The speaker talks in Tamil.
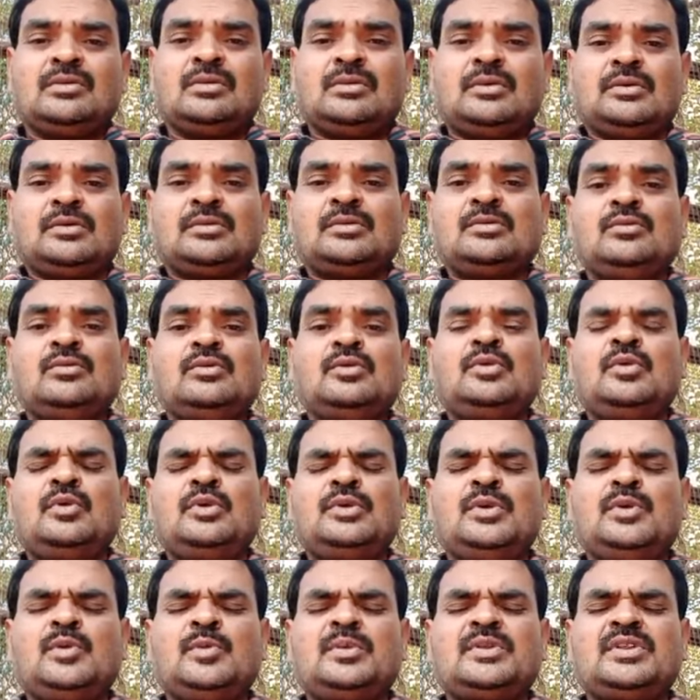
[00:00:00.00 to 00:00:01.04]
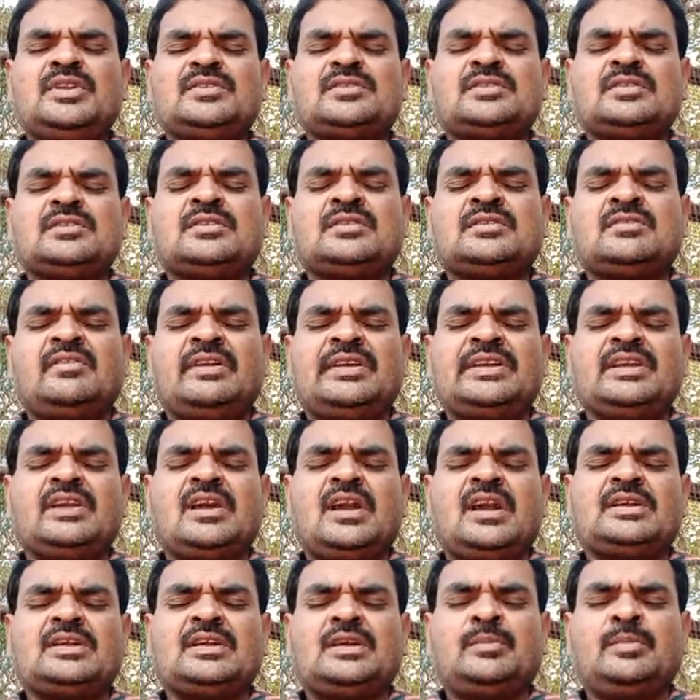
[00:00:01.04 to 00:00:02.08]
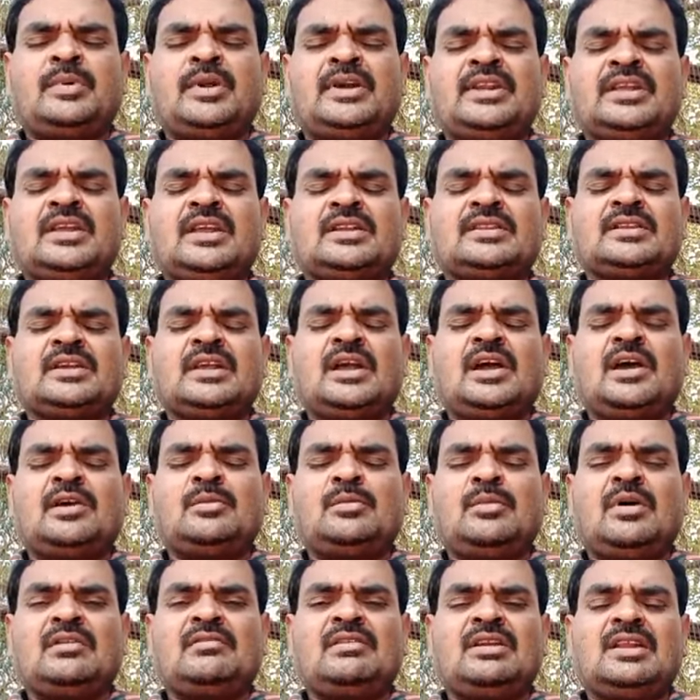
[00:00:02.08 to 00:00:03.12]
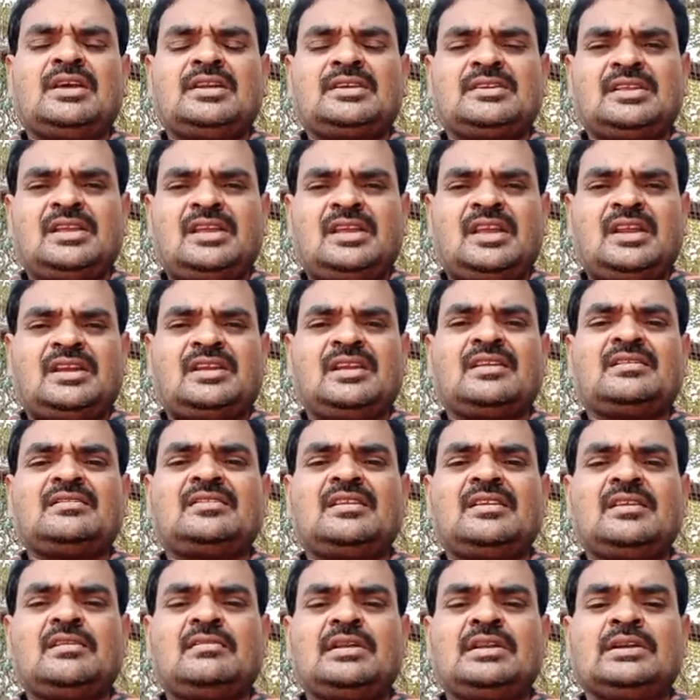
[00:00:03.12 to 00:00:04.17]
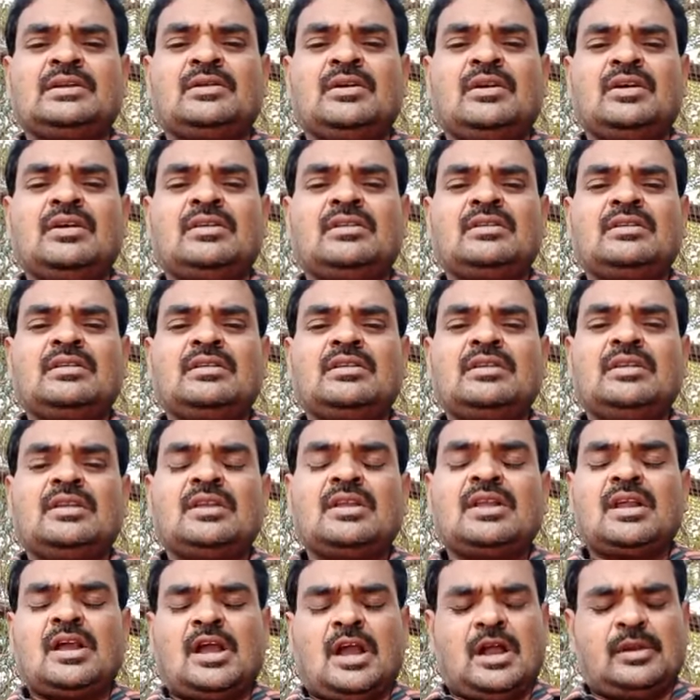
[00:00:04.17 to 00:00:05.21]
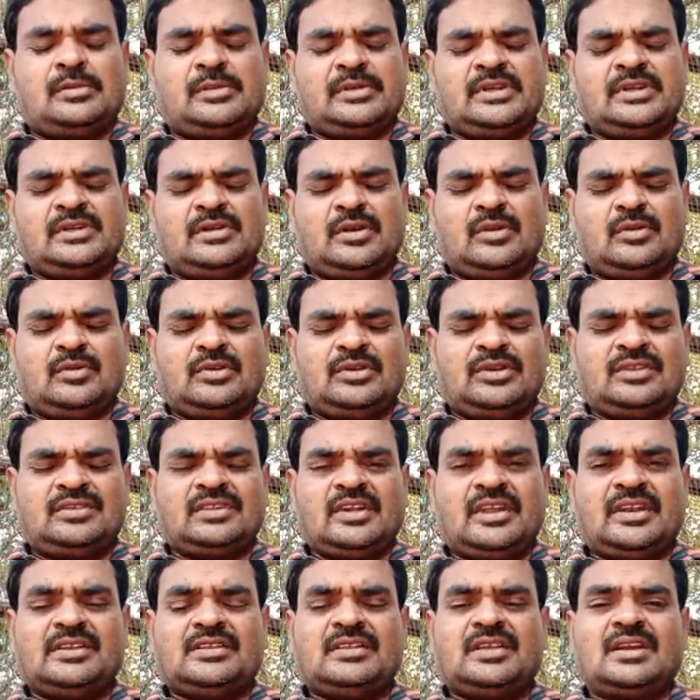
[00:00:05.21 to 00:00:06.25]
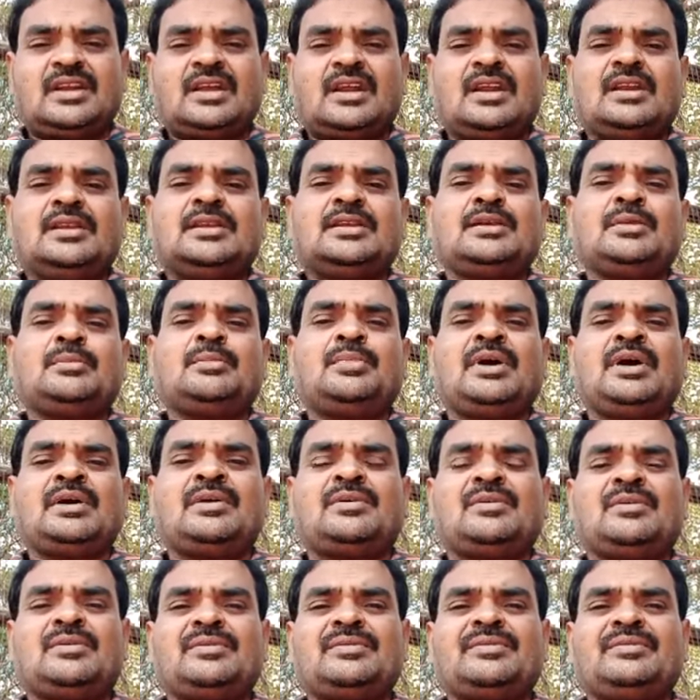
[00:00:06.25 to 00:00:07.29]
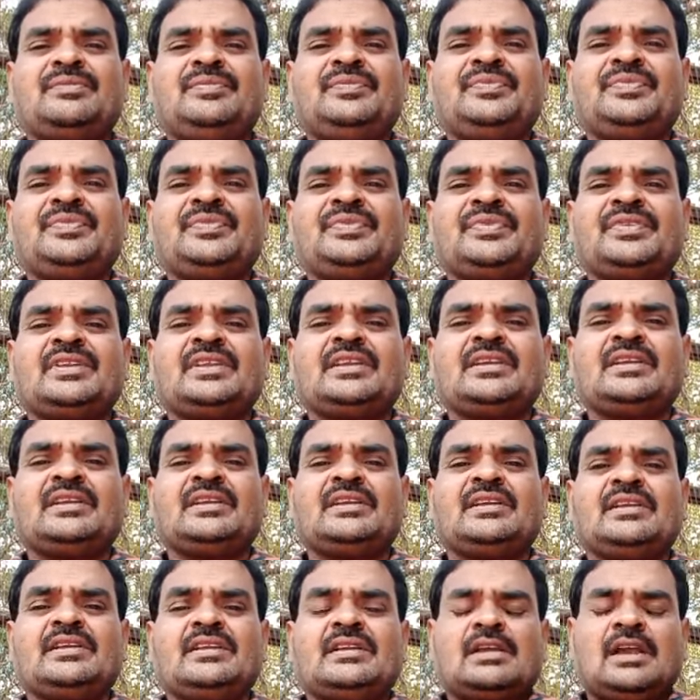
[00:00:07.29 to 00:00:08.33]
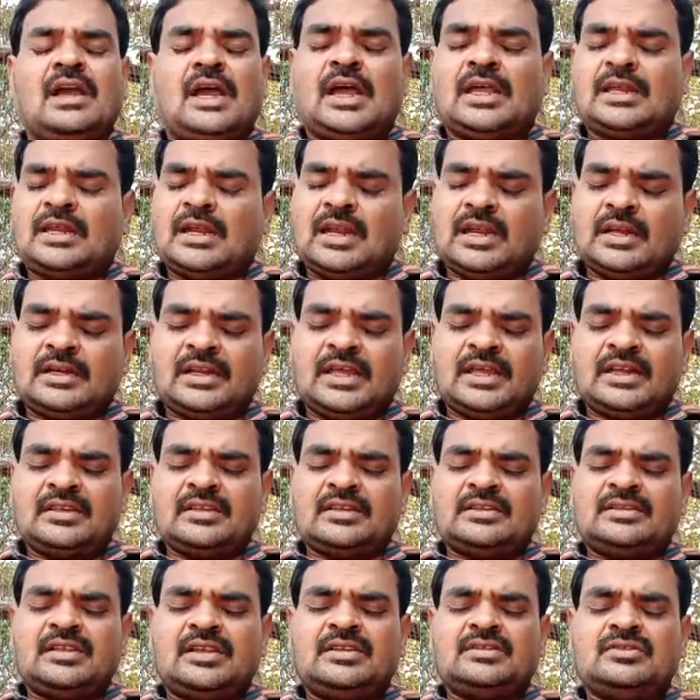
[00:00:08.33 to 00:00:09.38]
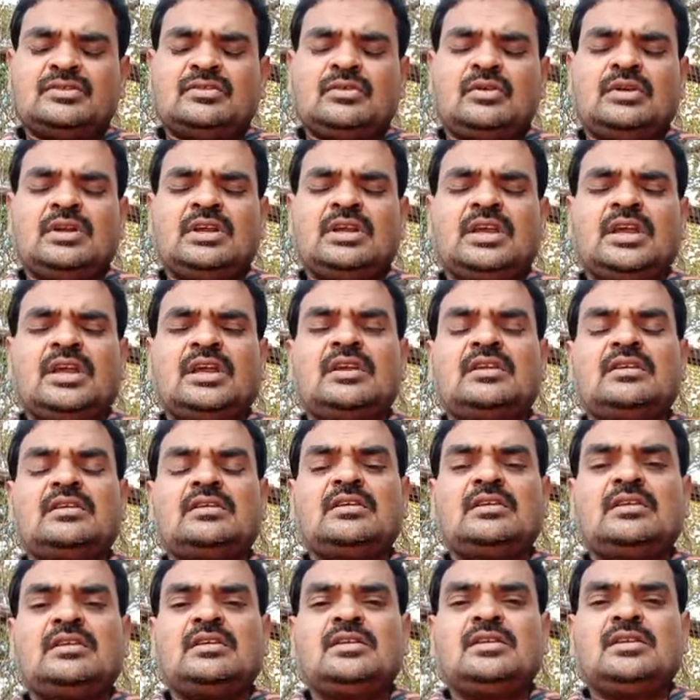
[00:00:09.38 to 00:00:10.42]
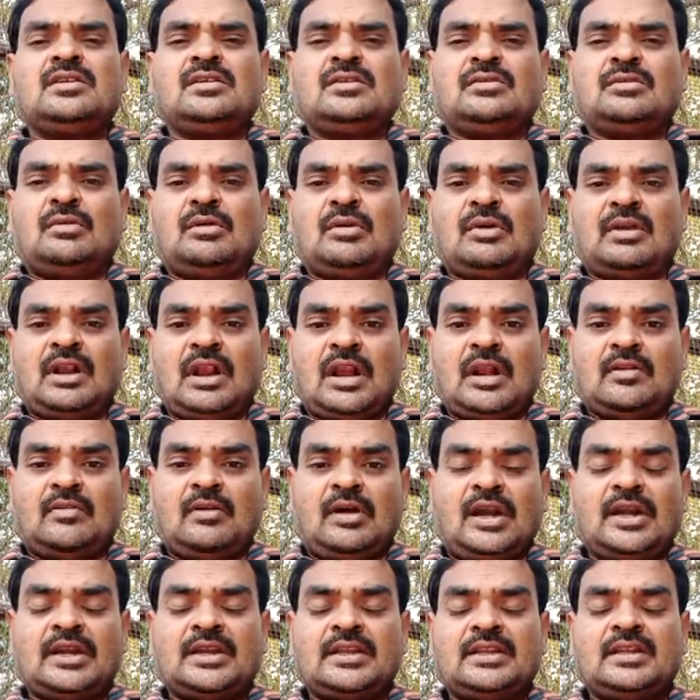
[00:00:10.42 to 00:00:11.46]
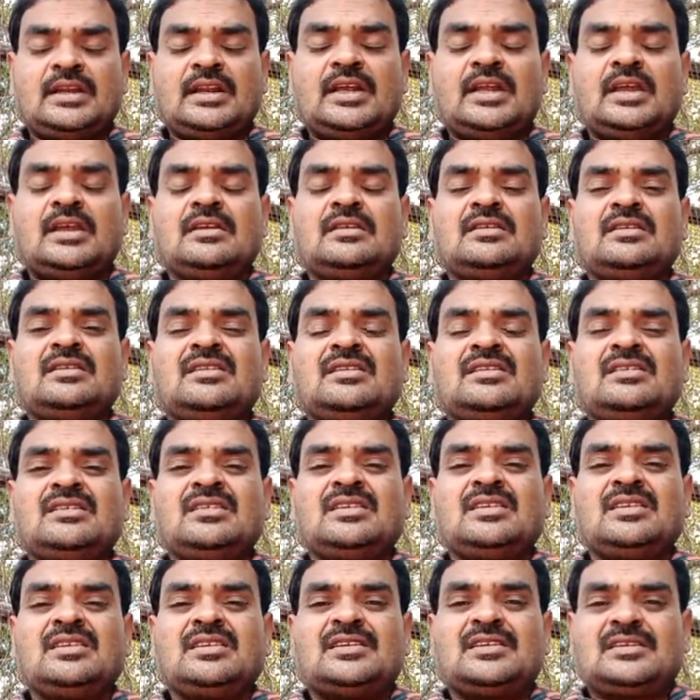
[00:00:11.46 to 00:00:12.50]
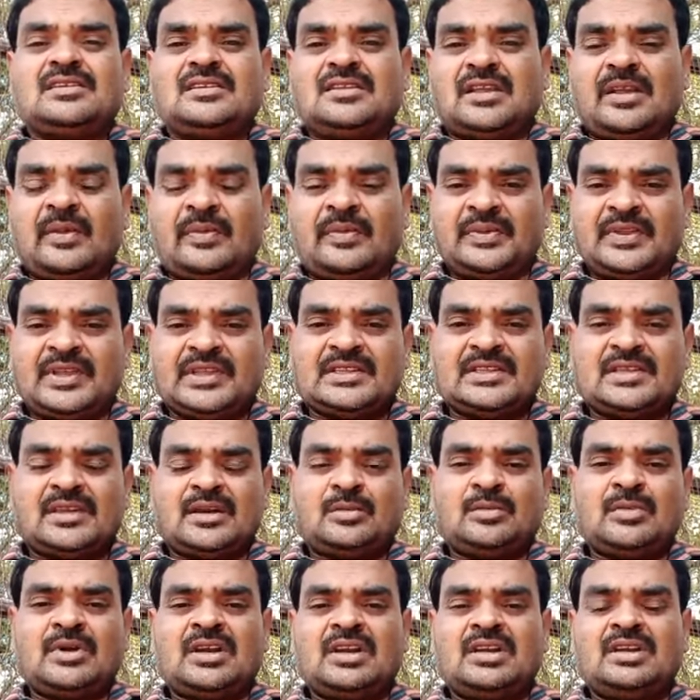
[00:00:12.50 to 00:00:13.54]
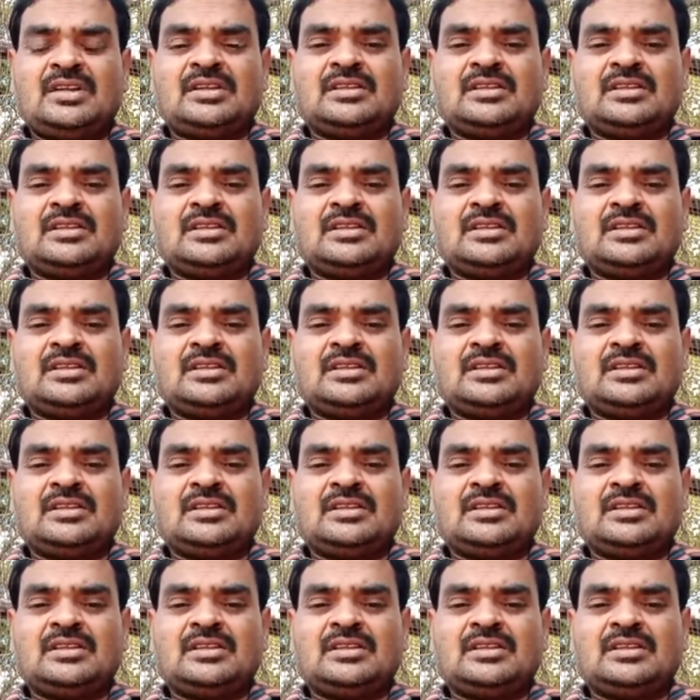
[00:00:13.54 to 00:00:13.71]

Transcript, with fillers: ஒரு குருவுடைய உபதேசத்தின் வழிகாட்டல் படி அந்த கருமா விலகிறதுக்கு என்ன செய்ய வேண்டும் அப்படின்ற ஒரு சரித்திரங்களை நீங்கள் பார்க்கணும் அதனால் நிறைய தெரிஞ்சு கொள்ளுங்க உங்களால் வாழ்க்கையில் எந்த சிரமங்கள்